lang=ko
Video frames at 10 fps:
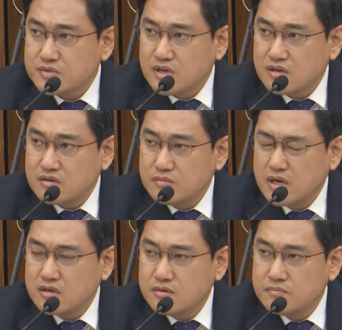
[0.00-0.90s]
검경
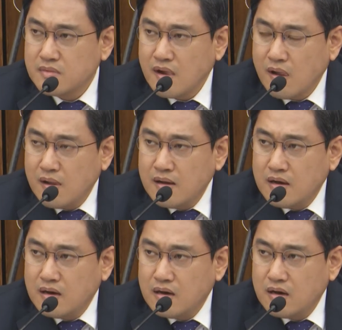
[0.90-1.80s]
출신이 아닌
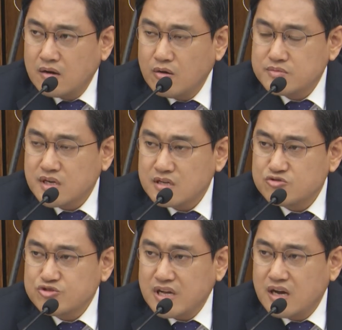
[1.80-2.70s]
오신환 바른미래당
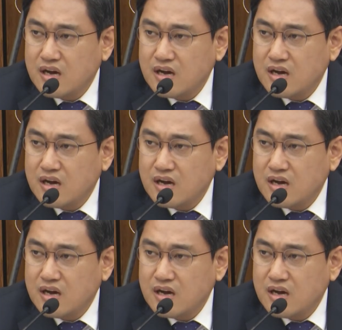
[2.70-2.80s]
의원이